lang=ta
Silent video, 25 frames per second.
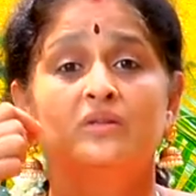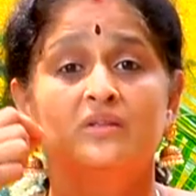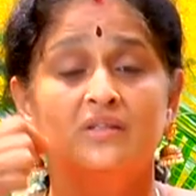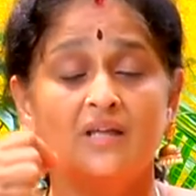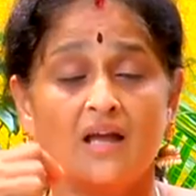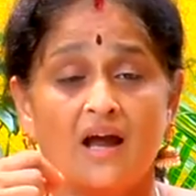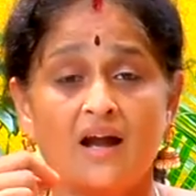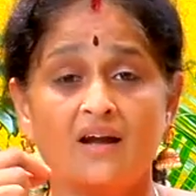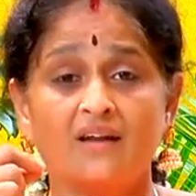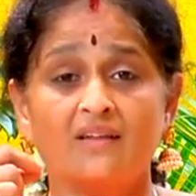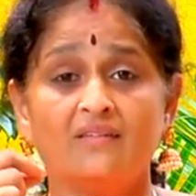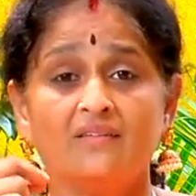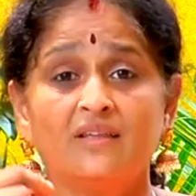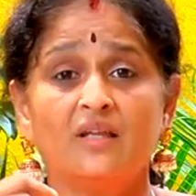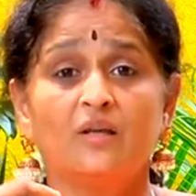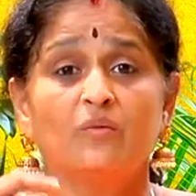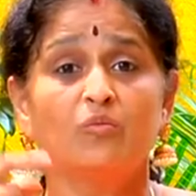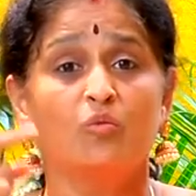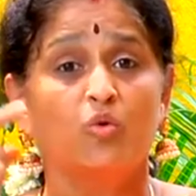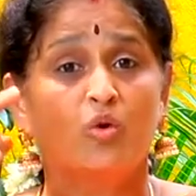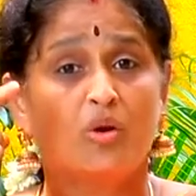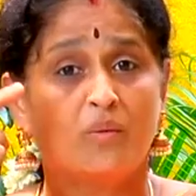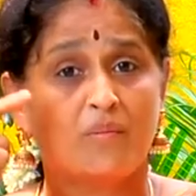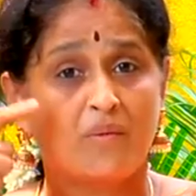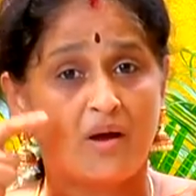தியானத்தின்
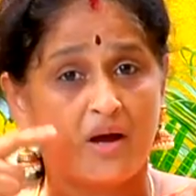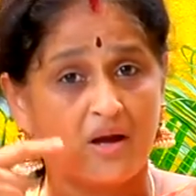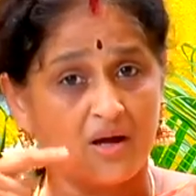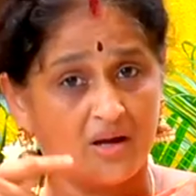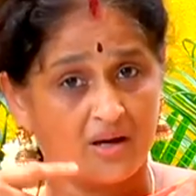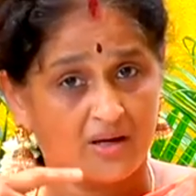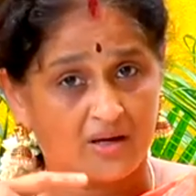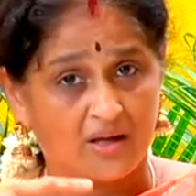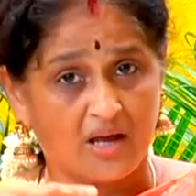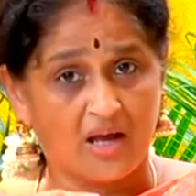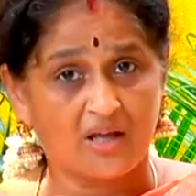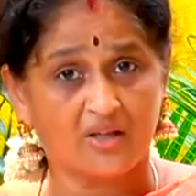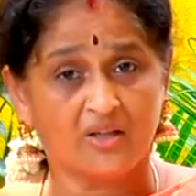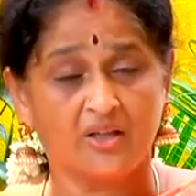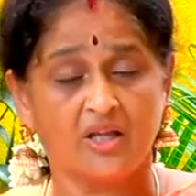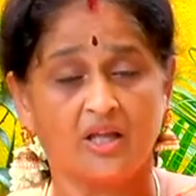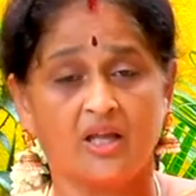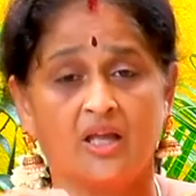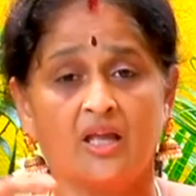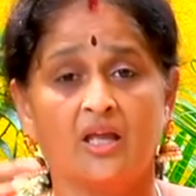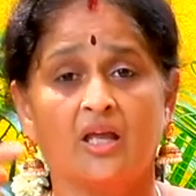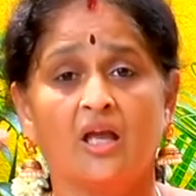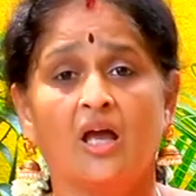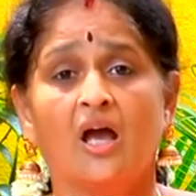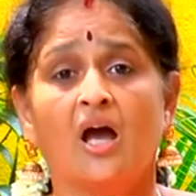மூலமாக அதை
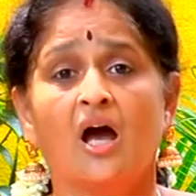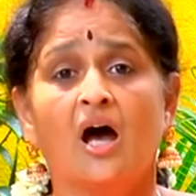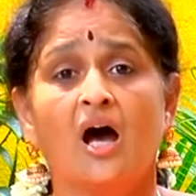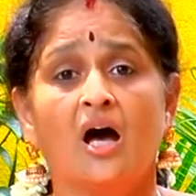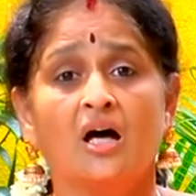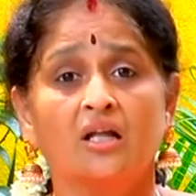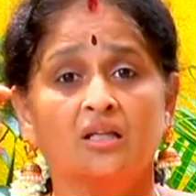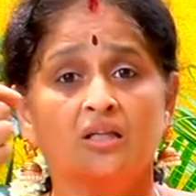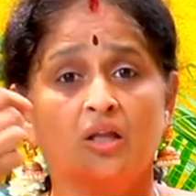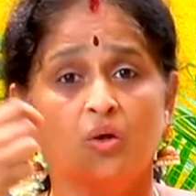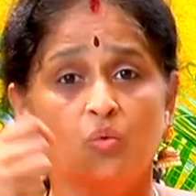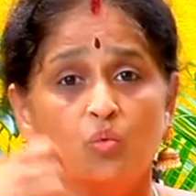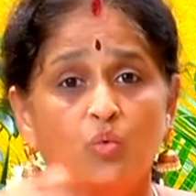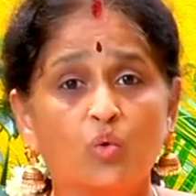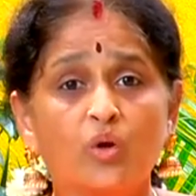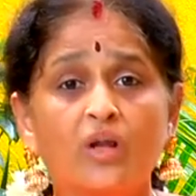அந்த